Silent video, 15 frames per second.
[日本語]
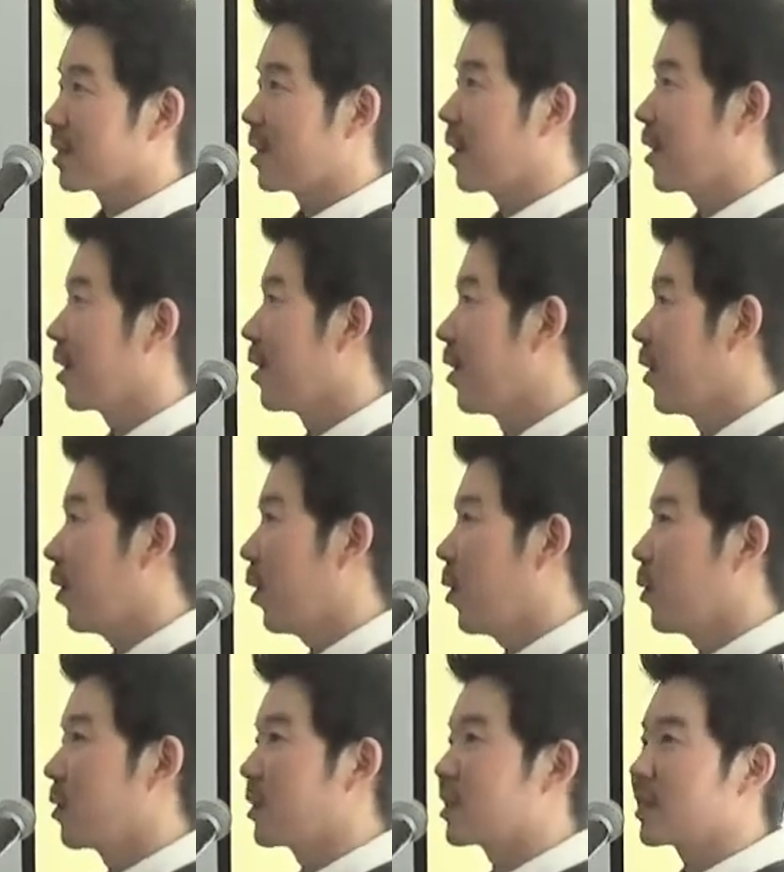ね。
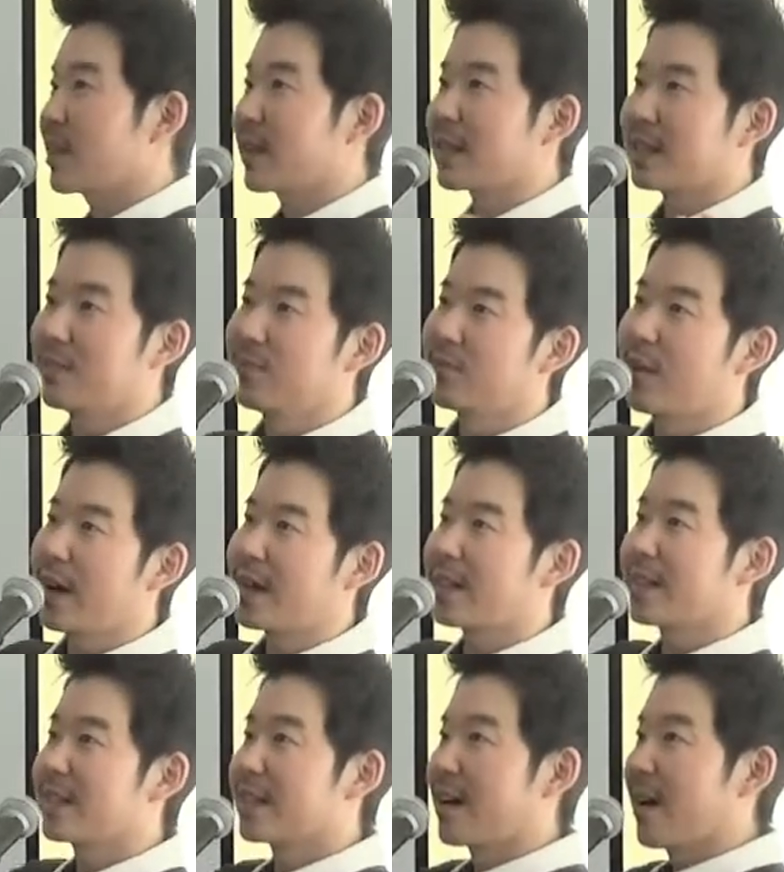Oh, it's like
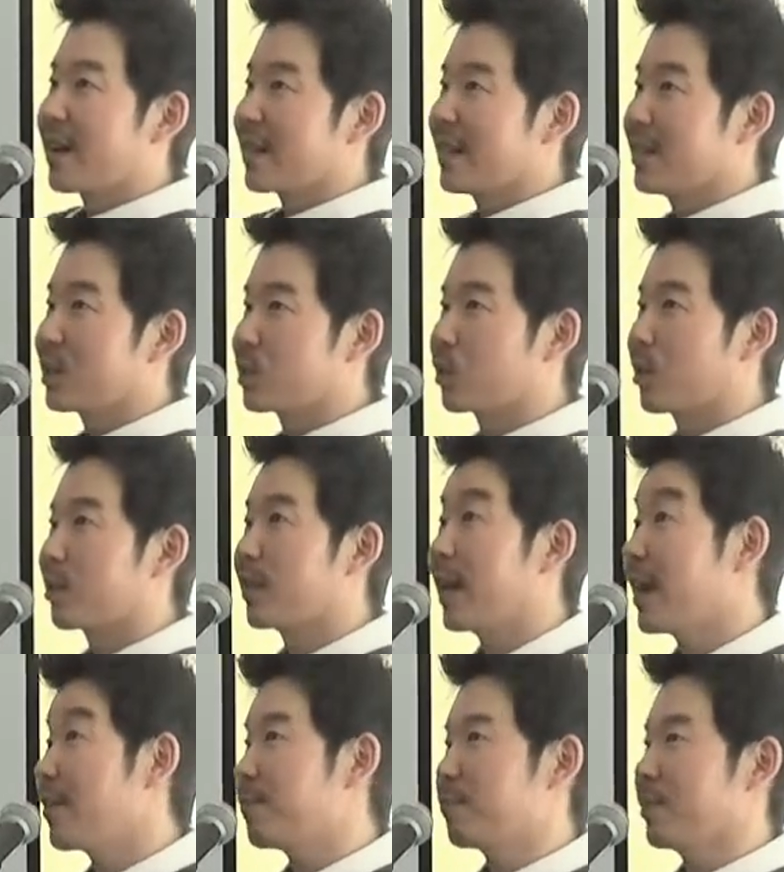inviting God into our
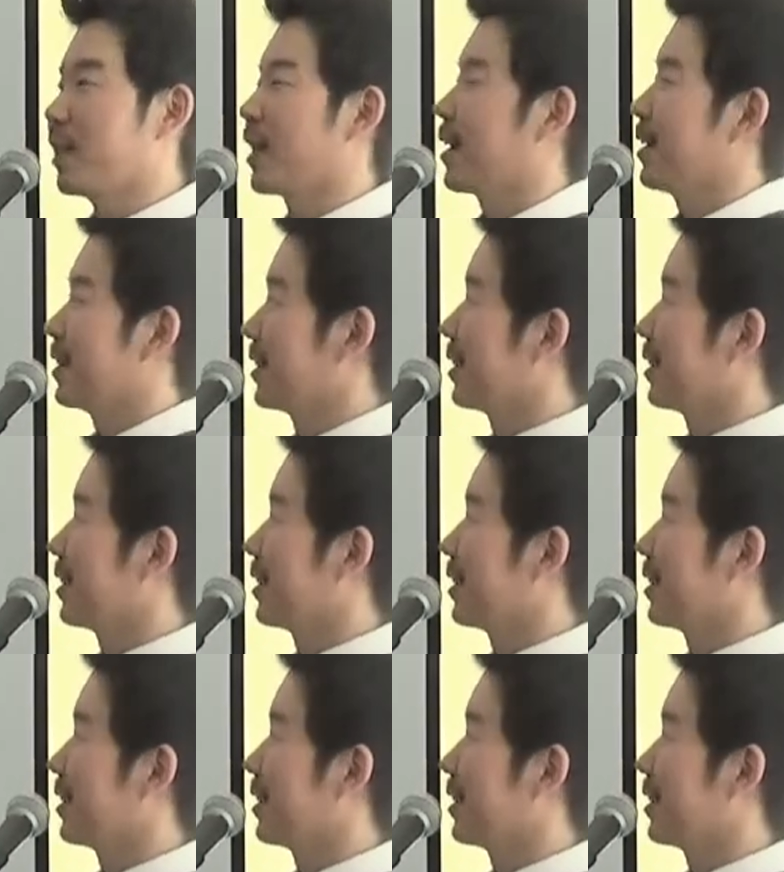life plan.